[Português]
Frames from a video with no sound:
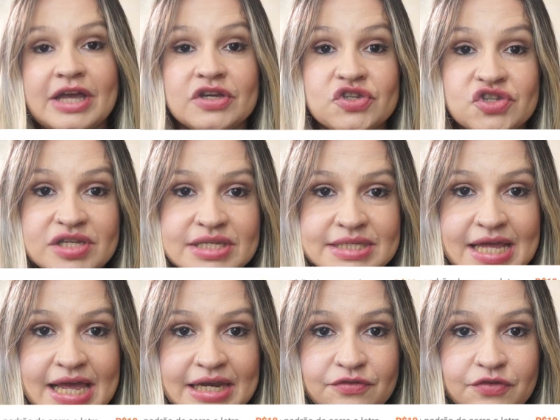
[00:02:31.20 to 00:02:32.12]
a
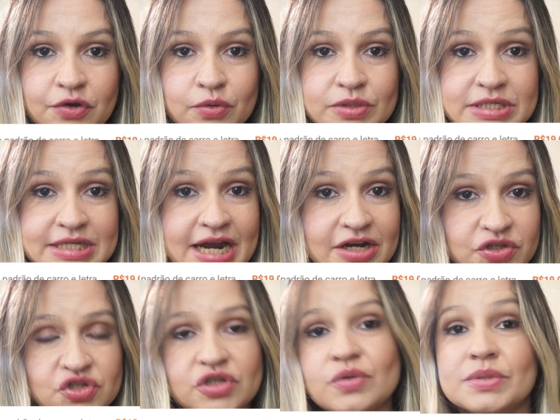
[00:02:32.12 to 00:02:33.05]
XL, ficou
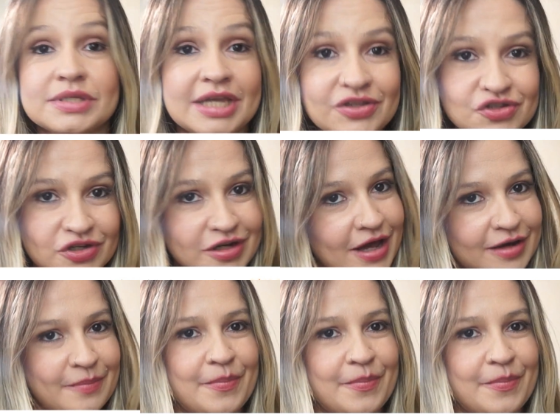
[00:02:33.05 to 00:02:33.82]
certinho, sem tirar e